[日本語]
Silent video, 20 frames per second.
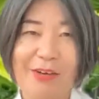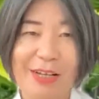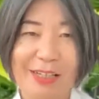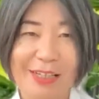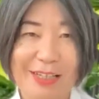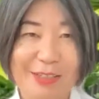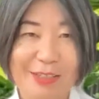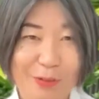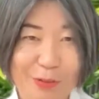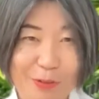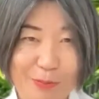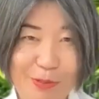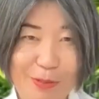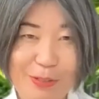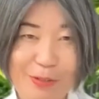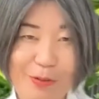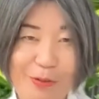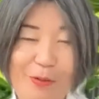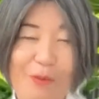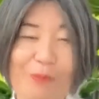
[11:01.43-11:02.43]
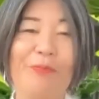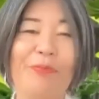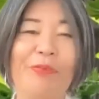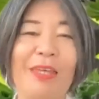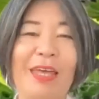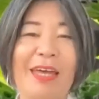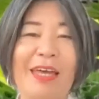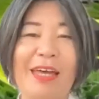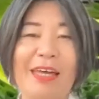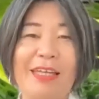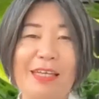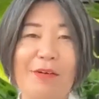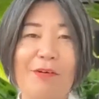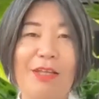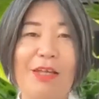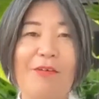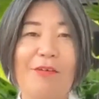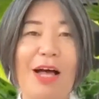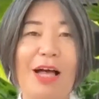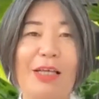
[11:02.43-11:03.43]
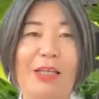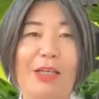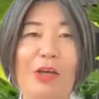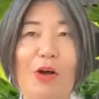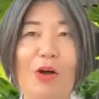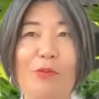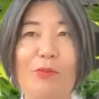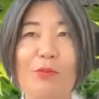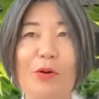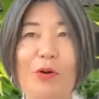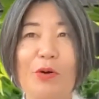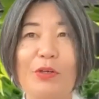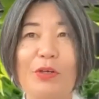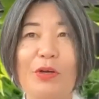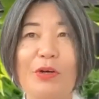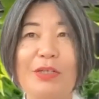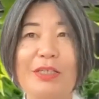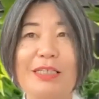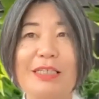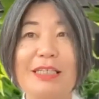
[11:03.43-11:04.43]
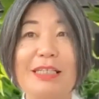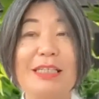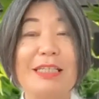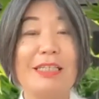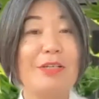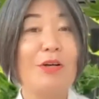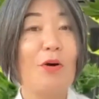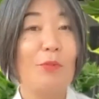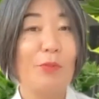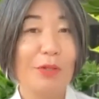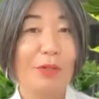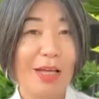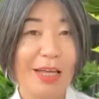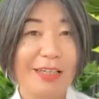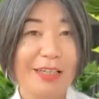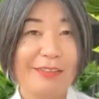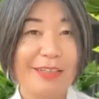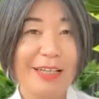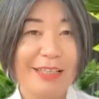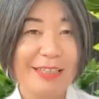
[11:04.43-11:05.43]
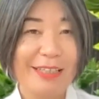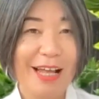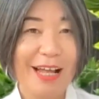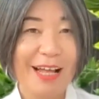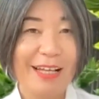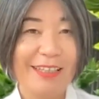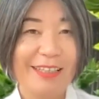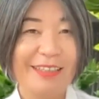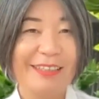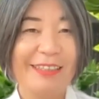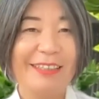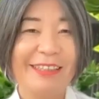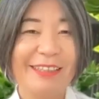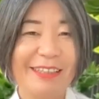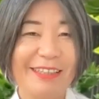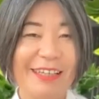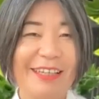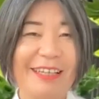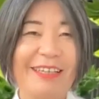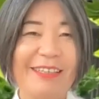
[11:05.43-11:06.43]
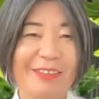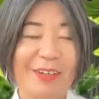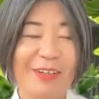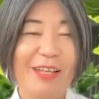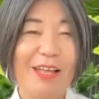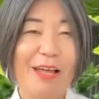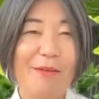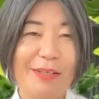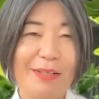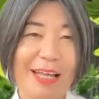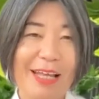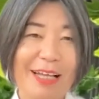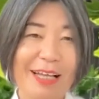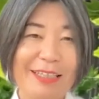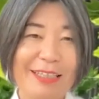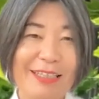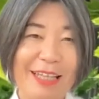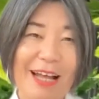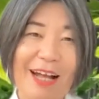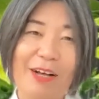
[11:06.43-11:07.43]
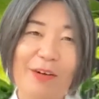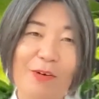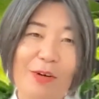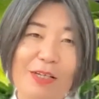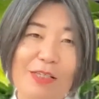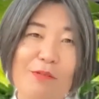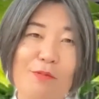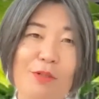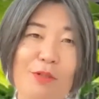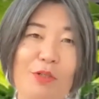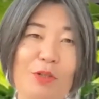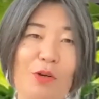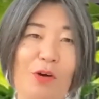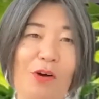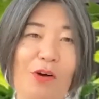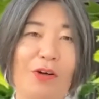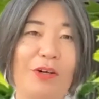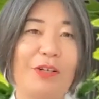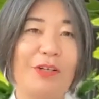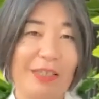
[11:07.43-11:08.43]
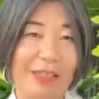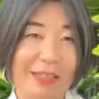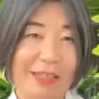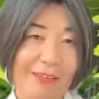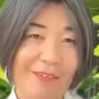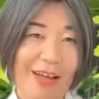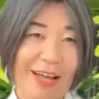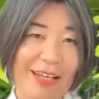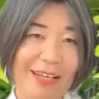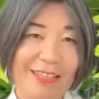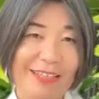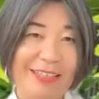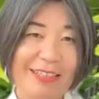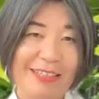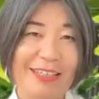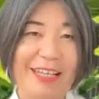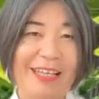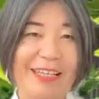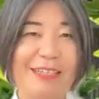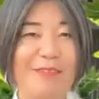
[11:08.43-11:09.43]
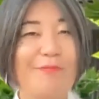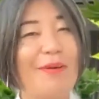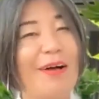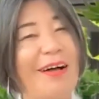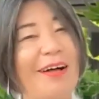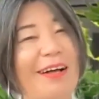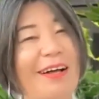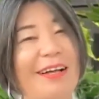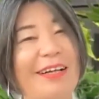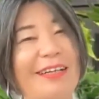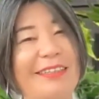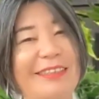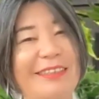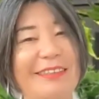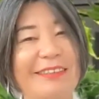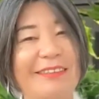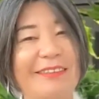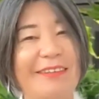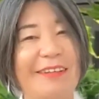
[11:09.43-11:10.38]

お話をしましょう。ではでは、今日も良い一日をお迎えください。それではまた明日お会いしましょう。では、失礼します。